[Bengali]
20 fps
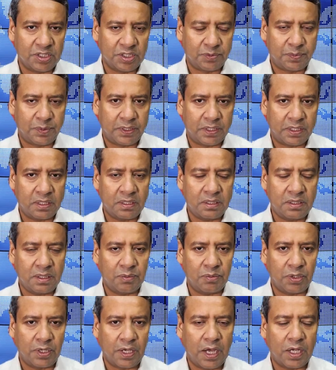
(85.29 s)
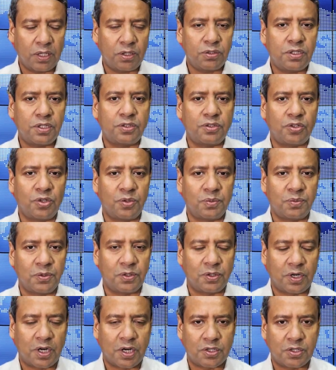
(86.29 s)
স্পিকার এবং এতটা
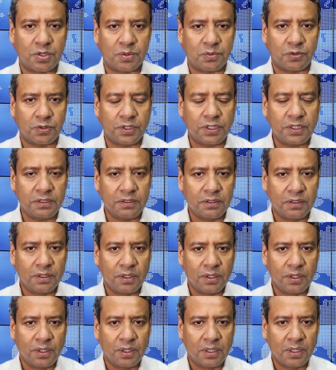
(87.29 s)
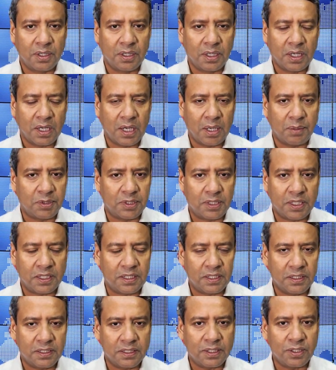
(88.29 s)
জনপ্রিয় রাষ্ট্রপতি আমি
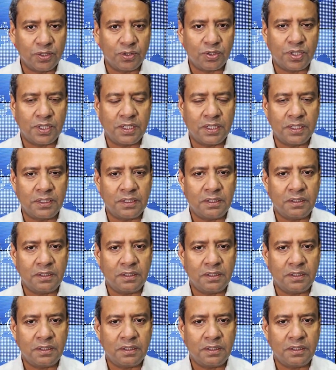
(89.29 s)
দেখিনি কিন্তু সেই